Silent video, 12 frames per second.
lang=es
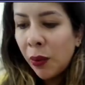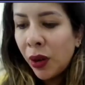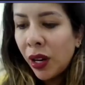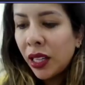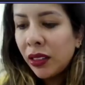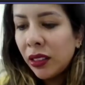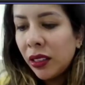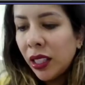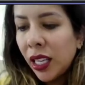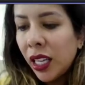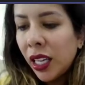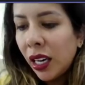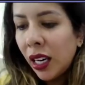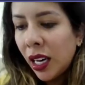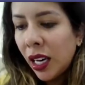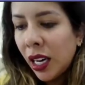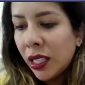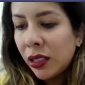que puedan tener
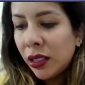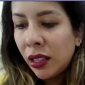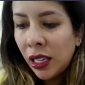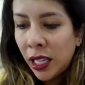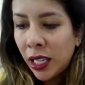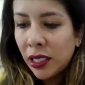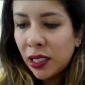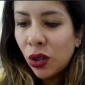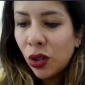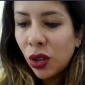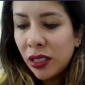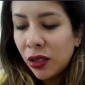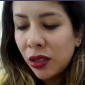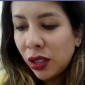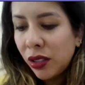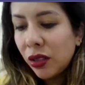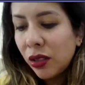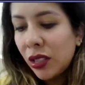las, estas organizaciones
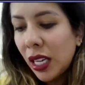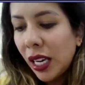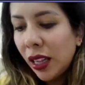sociales de